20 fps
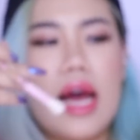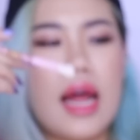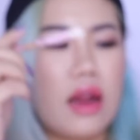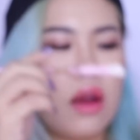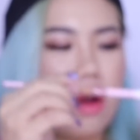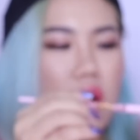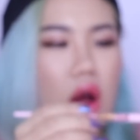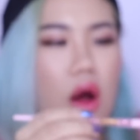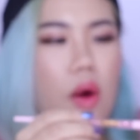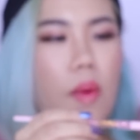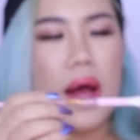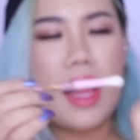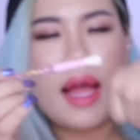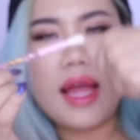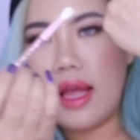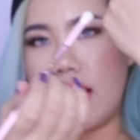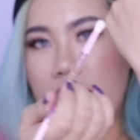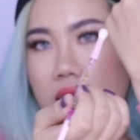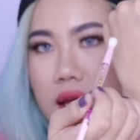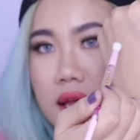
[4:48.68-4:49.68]
นะคะแล้วก็เอาไว้
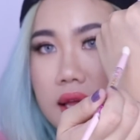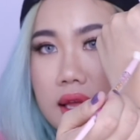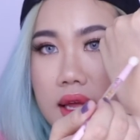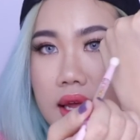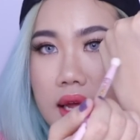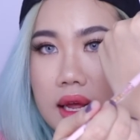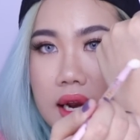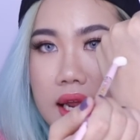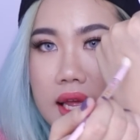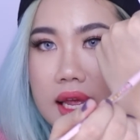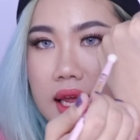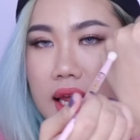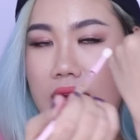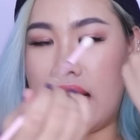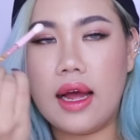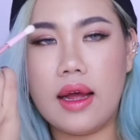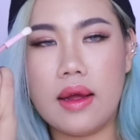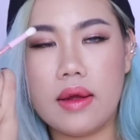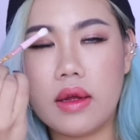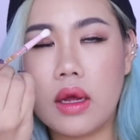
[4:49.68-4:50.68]
เกลี่ย
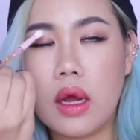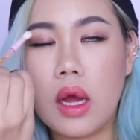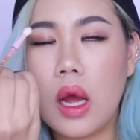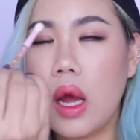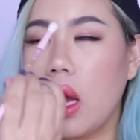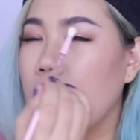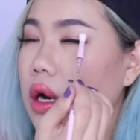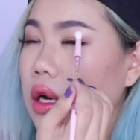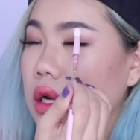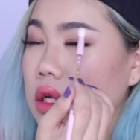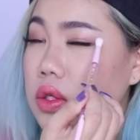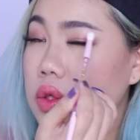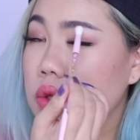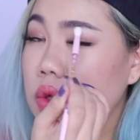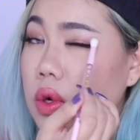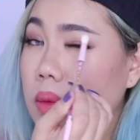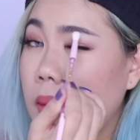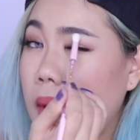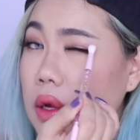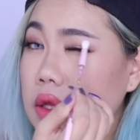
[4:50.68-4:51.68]
ในช่
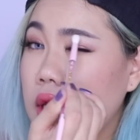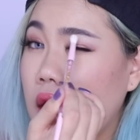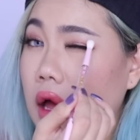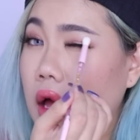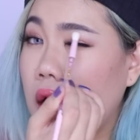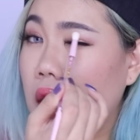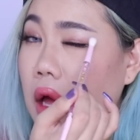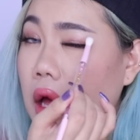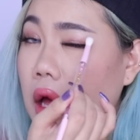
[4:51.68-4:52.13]
วงเบ้าตา